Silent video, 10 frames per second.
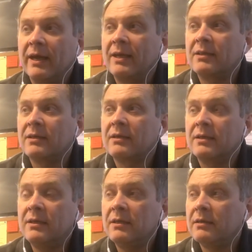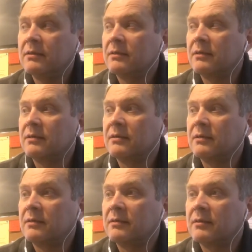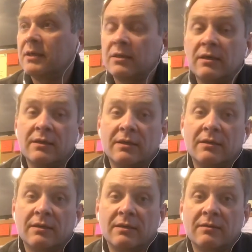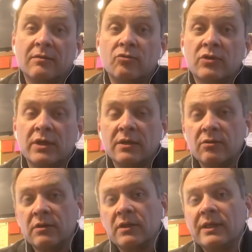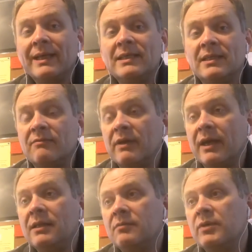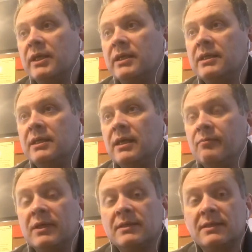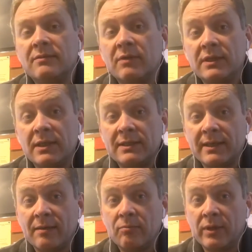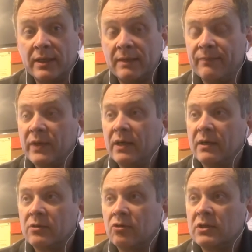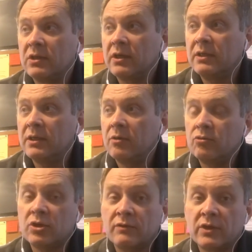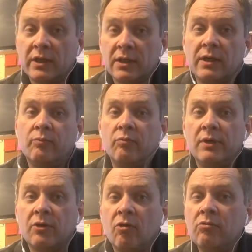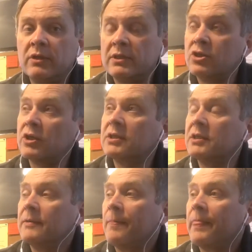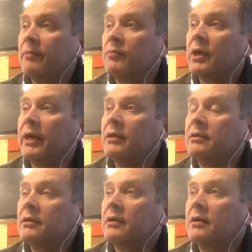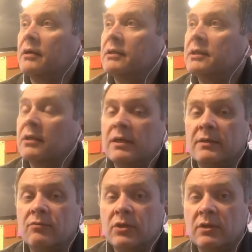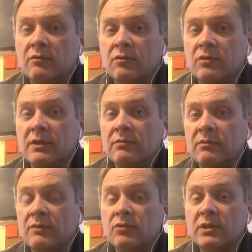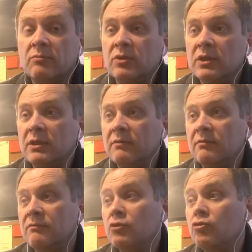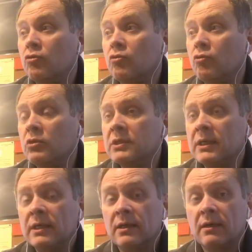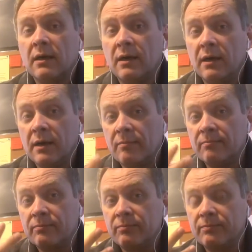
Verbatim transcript: Эта книга, э, это, русский, это английский вариант моей книги «Обязанности владельца компании». То есть эта книга уже в Штатах опубликована, сейчас Михаил делает вот этот вот его знаменитый видеокурс по